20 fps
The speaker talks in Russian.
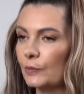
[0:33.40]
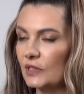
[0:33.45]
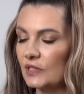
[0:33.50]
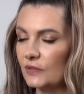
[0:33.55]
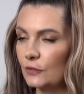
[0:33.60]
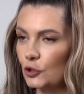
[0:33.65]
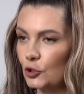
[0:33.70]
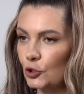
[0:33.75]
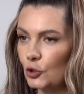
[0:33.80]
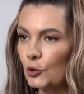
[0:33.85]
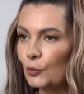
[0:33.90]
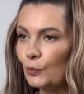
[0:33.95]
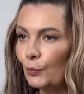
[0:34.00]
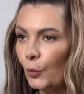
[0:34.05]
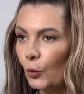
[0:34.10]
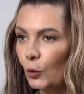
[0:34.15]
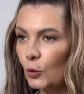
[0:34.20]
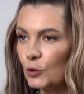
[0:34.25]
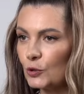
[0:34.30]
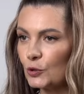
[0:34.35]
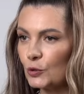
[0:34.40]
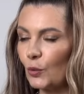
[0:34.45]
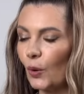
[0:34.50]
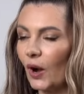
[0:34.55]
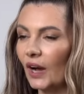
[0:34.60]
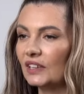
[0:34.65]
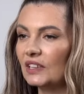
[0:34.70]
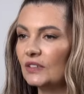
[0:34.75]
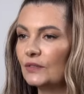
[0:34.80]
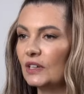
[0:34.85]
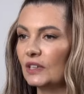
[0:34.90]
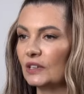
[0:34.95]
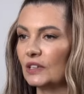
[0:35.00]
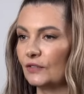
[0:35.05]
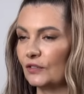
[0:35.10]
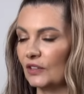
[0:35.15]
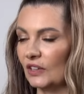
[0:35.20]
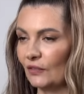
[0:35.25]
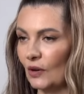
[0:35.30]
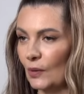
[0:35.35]
посвящен поиску
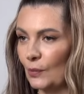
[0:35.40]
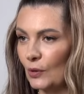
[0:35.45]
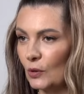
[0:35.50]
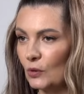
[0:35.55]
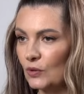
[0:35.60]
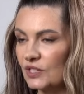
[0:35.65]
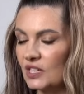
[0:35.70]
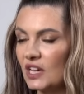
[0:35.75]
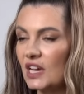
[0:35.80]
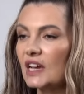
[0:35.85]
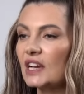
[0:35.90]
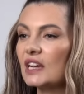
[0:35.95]
ответов на вопрос,